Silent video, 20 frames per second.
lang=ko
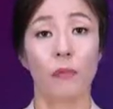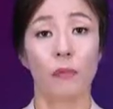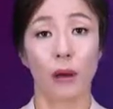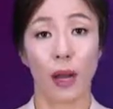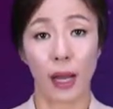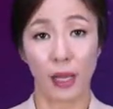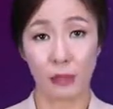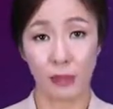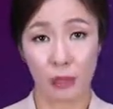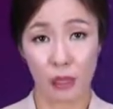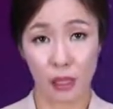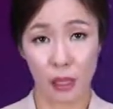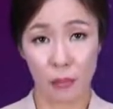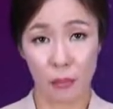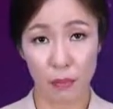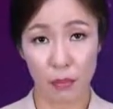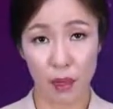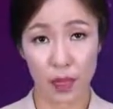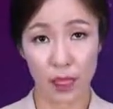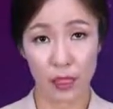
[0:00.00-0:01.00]
5
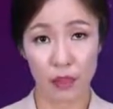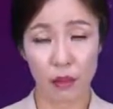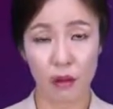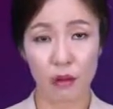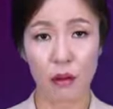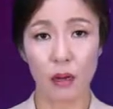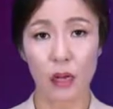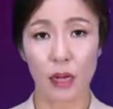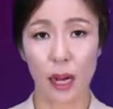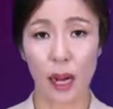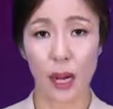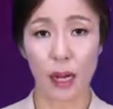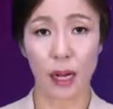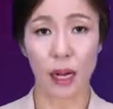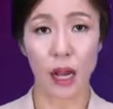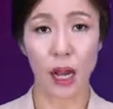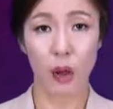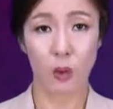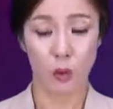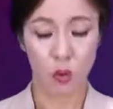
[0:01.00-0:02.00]
챔버에서
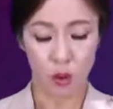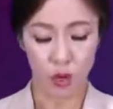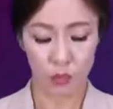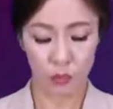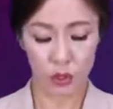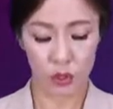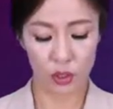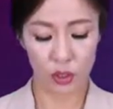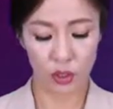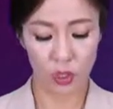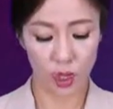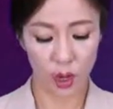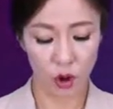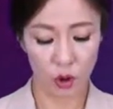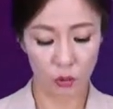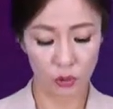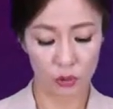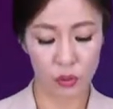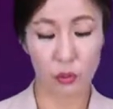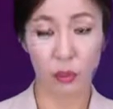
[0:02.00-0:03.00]
각각 월 모션의
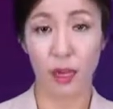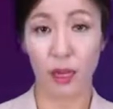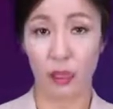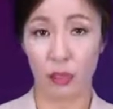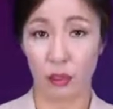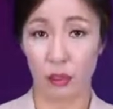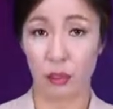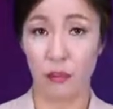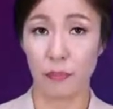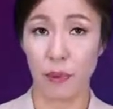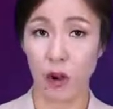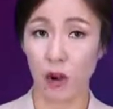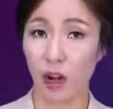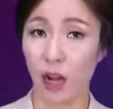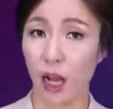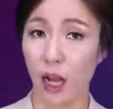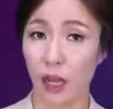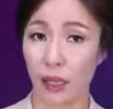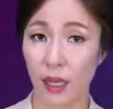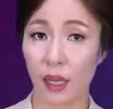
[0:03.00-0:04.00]
어브노멀리티를
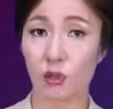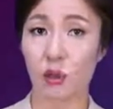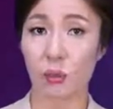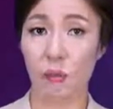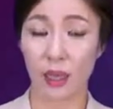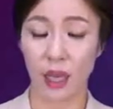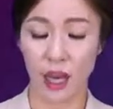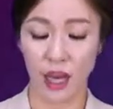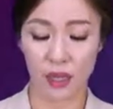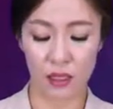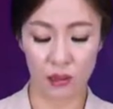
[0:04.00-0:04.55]
평가하게 됩니다.